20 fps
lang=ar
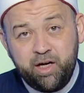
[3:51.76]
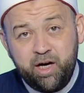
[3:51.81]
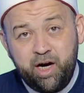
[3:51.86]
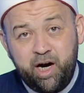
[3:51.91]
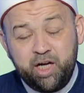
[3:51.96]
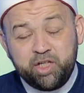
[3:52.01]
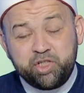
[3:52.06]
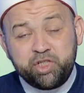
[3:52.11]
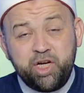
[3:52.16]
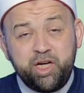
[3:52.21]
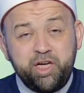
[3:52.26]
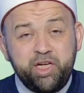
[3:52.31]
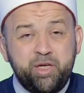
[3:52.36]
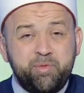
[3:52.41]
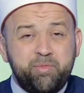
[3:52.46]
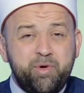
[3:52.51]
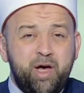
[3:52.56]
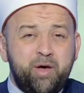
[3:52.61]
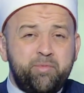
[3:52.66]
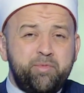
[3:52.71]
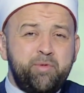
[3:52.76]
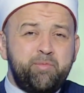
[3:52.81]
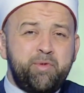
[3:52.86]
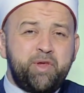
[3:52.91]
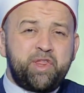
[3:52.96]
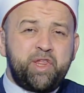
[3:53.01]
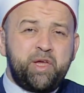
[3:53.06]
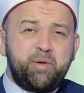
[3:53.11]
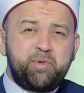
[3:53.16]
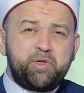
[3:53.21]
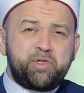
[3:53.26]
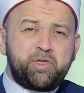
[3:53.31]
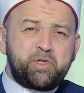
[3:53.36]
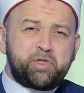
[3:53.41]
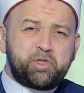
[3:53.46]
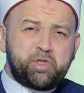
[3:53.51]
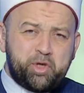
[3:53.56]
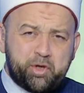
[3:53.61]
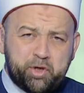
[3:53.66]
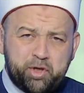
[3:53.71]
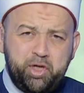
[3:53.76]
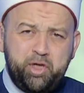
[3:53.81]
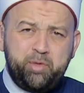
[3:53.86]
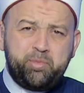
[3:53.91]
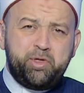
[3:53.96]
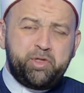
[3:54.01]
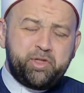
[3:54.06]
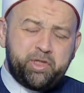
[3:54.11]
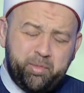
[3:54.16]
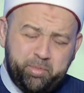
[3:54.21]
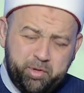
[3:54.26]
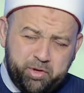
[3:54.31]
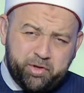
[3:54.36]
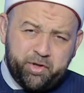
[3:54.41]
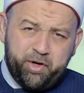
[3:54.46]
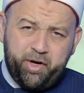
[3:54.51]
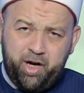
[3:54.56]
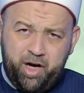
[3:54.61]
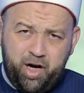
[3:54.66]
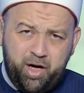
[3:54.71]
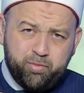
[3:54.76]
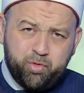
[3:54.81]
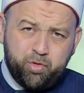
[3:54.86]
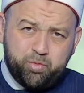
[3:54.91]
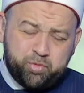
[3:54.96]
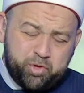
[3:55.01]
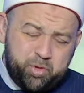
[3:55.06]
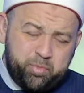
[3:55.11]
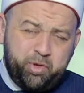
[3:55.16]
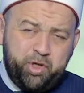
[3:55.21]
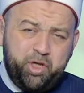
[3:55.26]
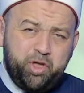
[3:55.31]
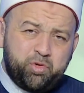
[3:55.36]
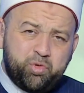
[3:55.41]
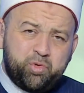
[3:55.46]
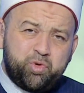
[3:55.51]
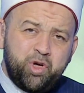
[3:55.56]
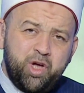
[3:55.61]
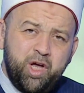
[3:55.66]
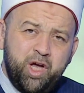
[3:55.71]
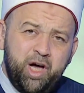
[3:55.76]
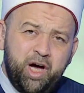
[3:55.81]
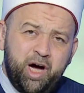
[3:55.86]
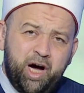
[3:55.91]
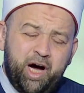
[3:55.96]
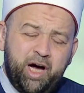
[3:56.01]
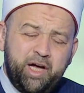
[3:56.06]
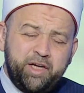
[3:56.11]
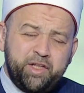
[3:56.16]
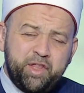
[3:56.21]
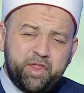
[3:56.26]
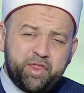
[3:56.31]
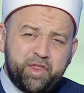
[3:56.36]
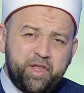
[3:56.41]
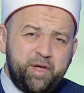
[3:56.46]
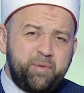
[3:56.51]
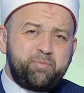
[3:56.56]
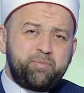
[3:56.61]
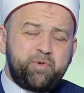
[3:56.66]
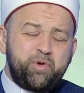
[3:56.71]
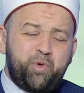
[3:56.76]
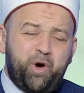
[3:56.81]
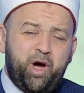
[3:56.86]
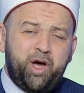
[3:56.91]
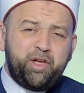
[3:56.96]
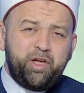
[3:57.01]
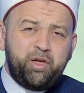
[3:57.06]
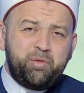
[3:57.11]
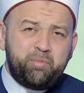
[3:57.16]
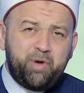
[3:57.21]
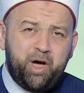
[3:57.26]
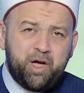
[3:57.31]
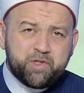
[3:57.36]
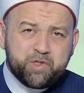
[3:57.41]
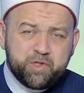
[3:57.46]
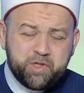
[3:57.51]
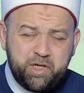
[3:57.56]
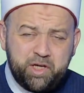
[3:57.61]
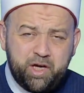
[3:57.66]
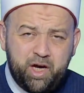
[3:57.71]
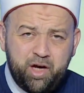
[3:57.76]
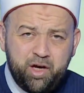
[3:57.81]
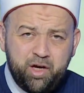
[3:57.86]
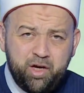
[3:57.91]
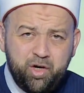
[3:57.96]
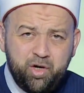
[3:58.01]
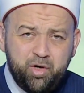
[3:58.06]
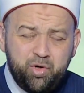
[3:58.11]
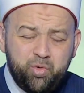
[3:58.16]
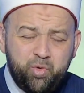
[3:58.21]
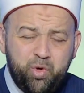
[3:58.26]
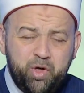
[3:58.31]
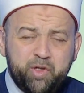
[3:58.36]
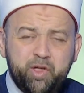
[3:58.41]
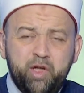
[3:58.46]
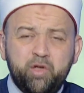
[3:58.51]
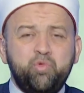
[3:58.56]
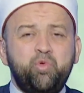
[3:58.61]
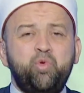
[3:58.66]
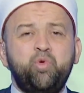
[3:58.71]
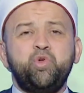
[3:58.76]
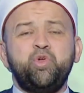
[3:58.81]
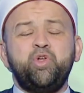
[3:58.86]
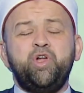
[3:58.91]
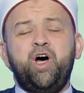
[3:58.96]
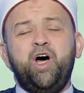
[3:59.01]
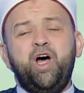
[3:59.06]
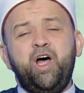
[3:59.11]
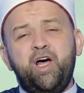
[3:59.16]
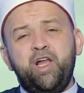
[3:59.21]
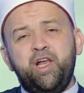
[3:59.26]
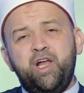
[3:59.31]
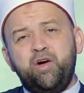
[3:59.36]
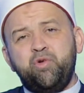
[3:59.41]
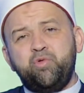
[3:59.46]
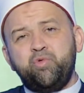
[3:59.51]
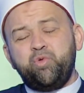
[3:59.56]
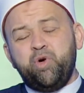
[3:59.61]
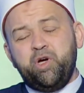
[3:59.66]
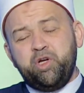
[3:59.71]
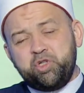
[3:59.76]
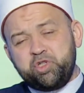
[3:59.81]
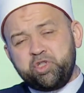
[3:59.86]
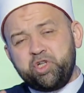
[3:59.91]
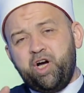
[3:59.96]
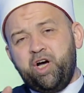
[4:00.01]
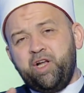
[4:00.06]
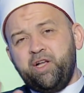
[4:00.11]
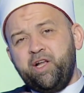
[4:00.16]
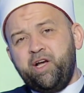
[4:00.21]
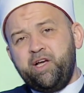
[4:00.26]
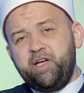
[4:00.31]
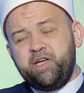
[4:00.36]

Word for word: عشان يبقى بمثابة الترهيب انت بترهبه وبتبعده عن الذنب وعن المعصية وتدعو الله له وإن شاء الله